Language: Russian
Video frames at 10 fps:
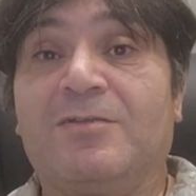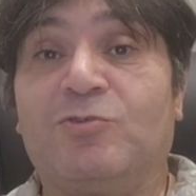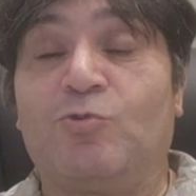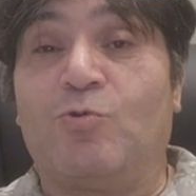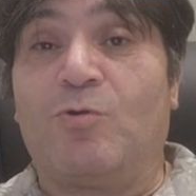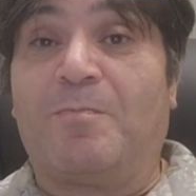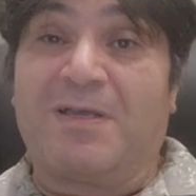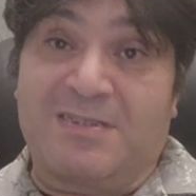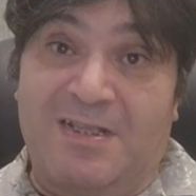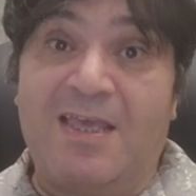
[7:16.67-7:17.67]
то
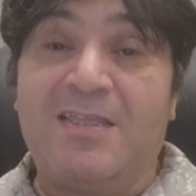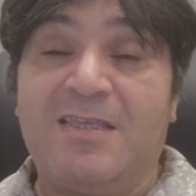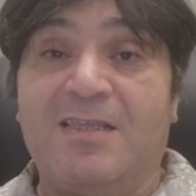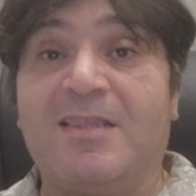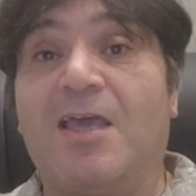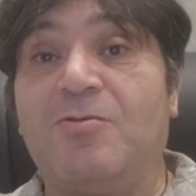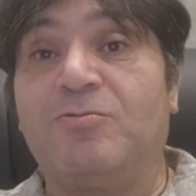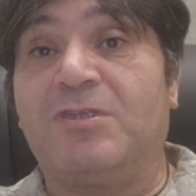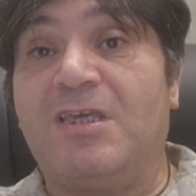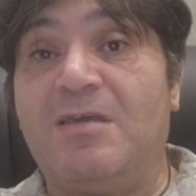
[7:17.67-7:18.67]
последние
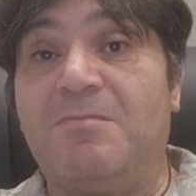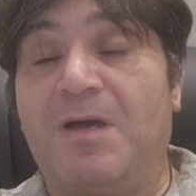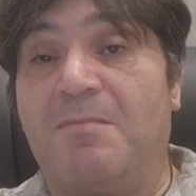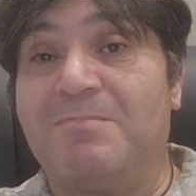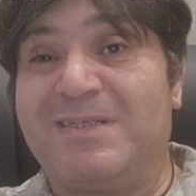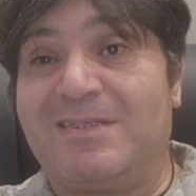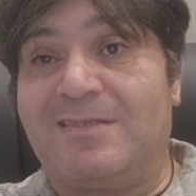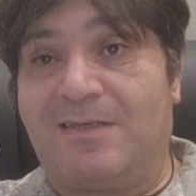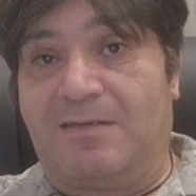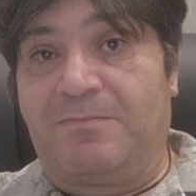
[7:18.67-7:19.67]
дают им
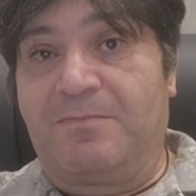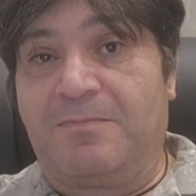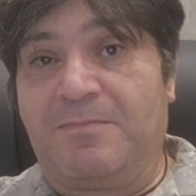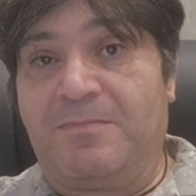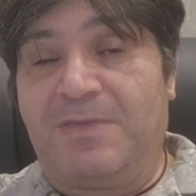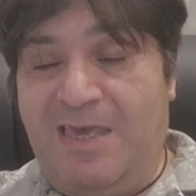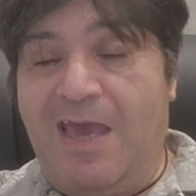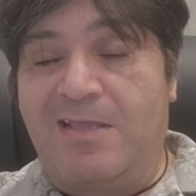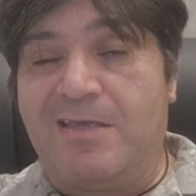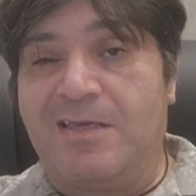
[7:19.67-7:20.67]
мзды. И
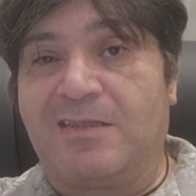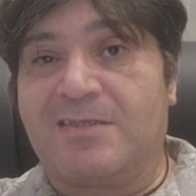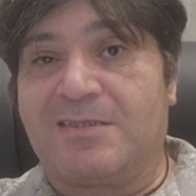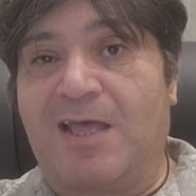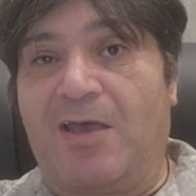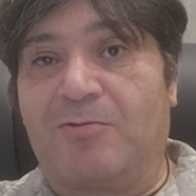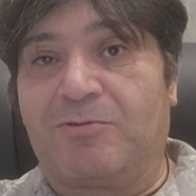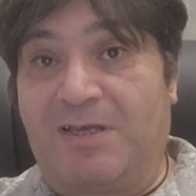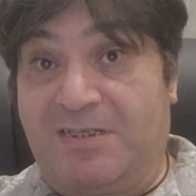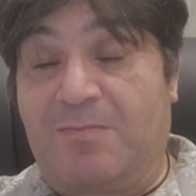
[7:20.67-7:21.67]
они это знают,
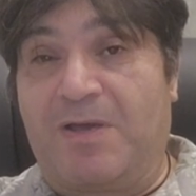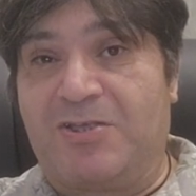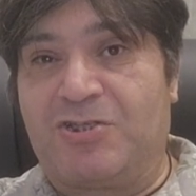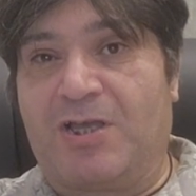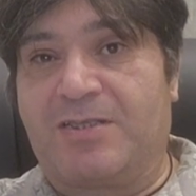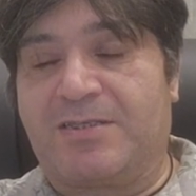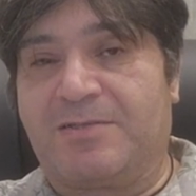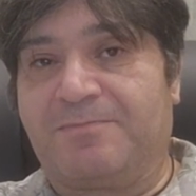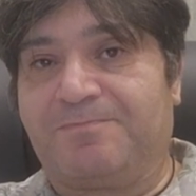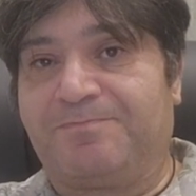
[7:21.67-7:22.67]
азербайджанцы.
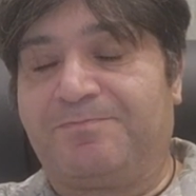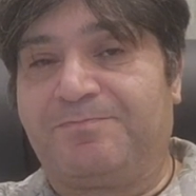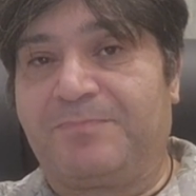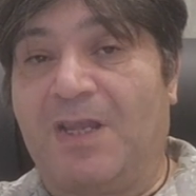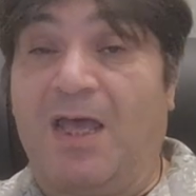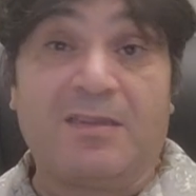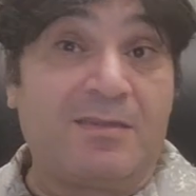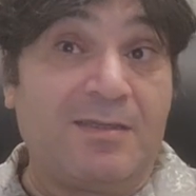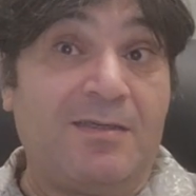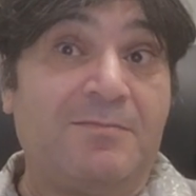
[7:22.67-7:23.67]
А
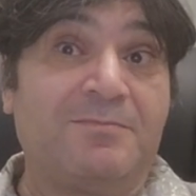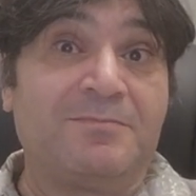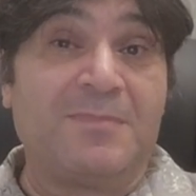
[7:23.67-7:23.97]
ты?